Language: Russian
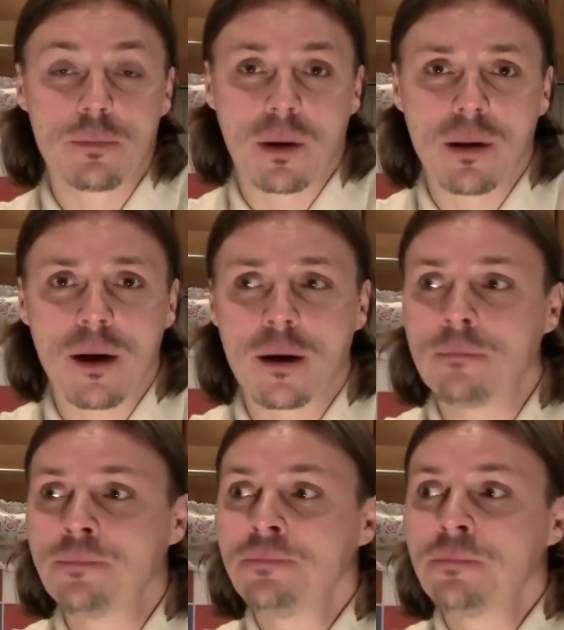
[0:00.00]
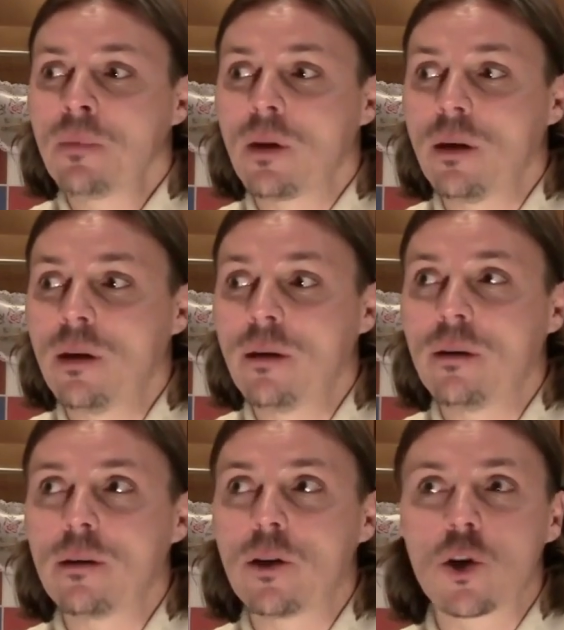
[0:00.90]
подарком.
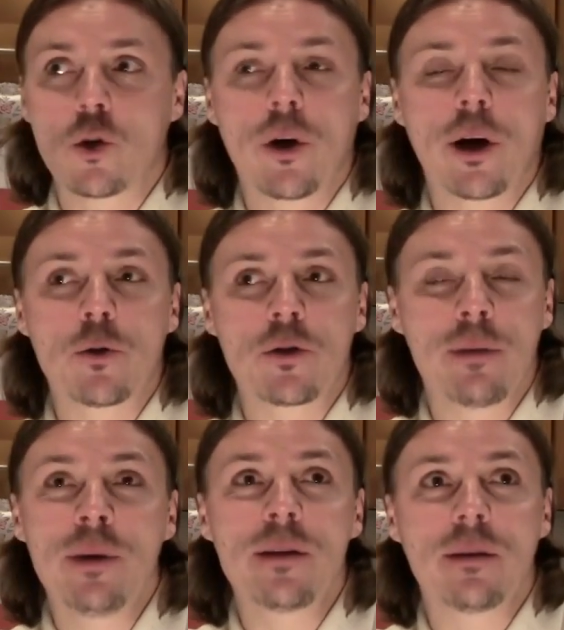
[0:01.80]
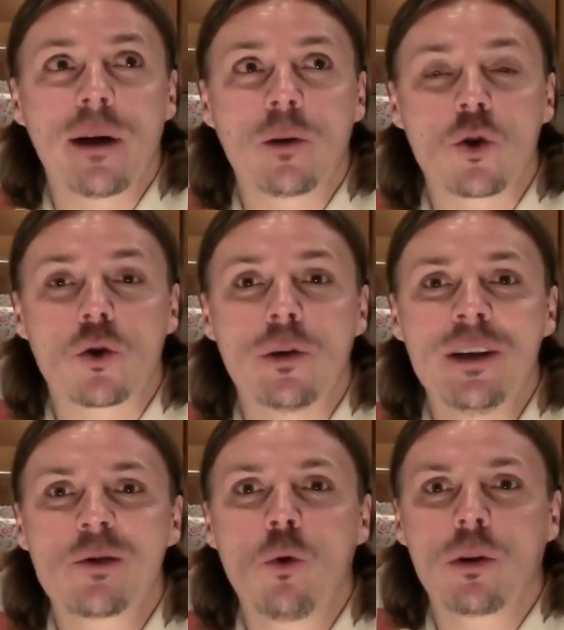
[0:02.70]
И что я хочу заметить, да, то, что
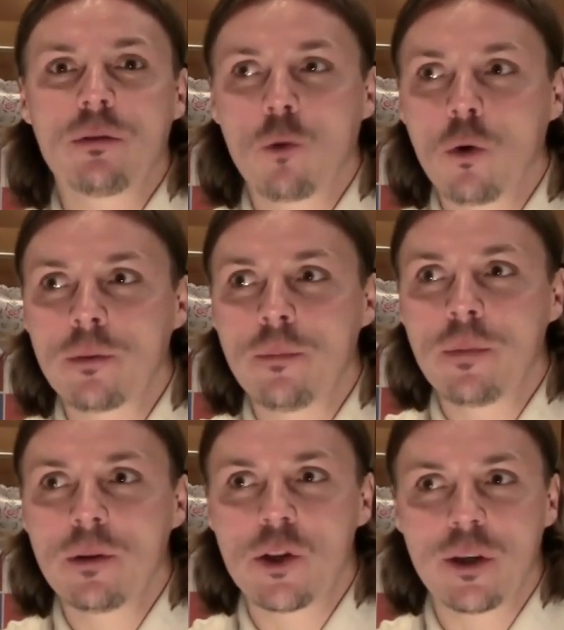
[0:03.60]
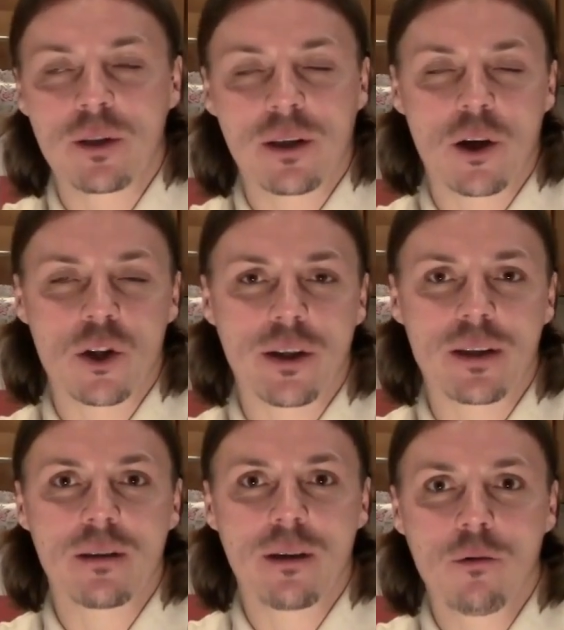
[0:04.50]
из года в год, чем старше я
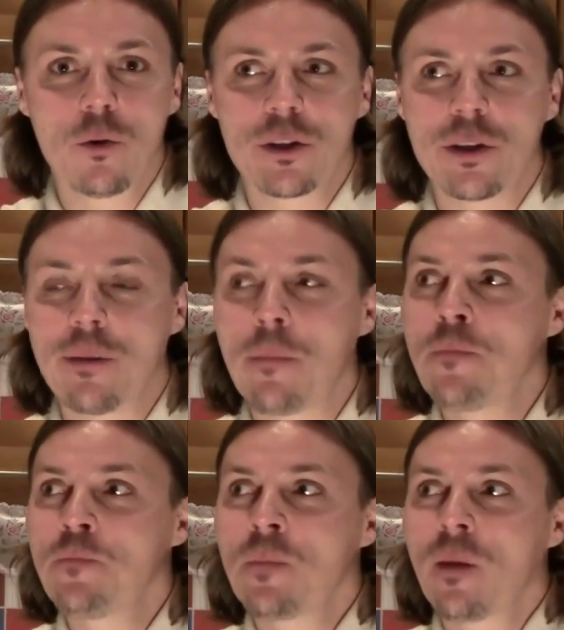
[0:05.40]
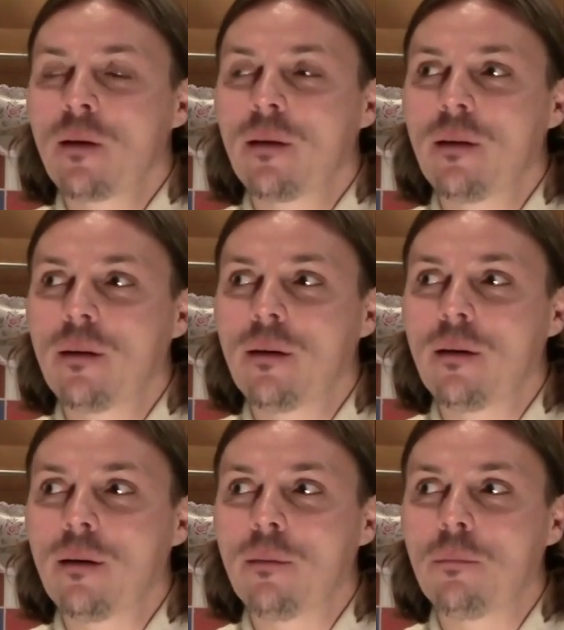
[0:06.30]
становлюсь, тем
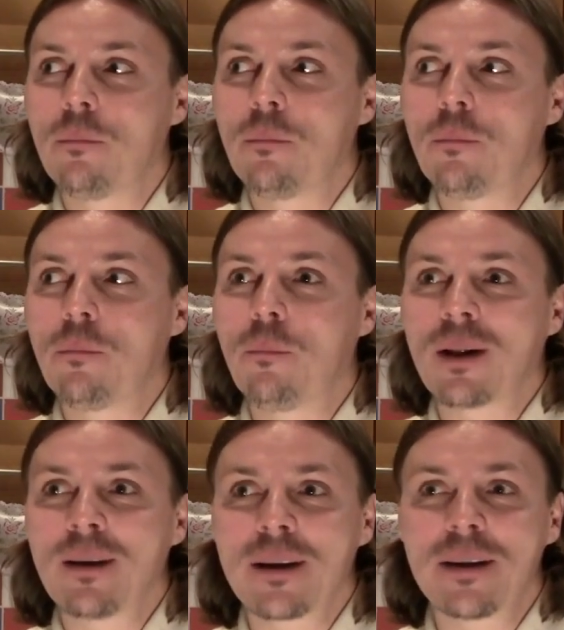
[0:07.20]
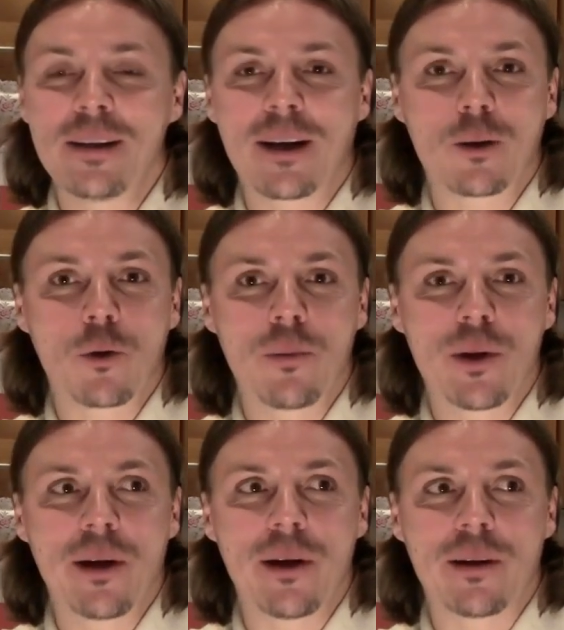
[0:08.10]
э, подарки те, которые
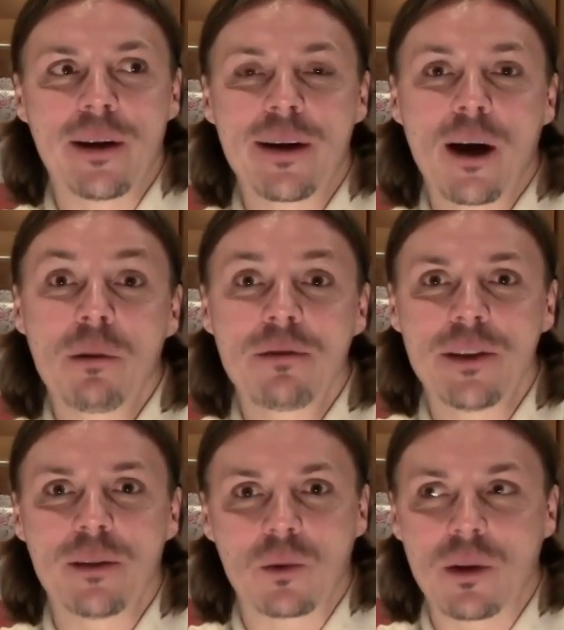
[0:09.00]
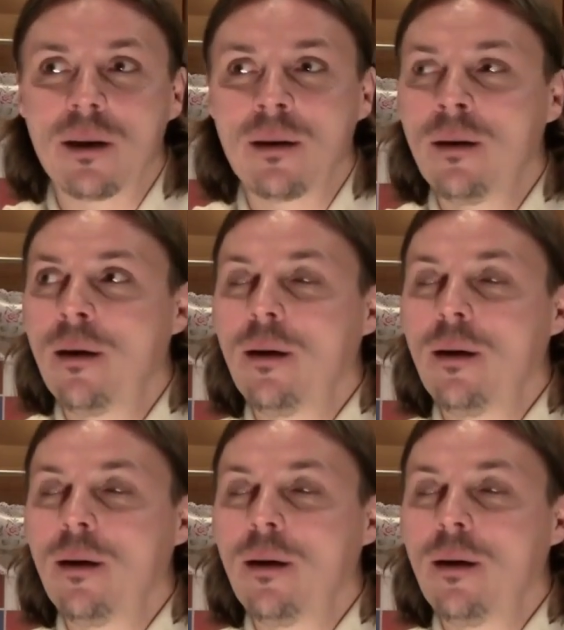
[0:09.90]
мне дарят, они как бы в тему, да?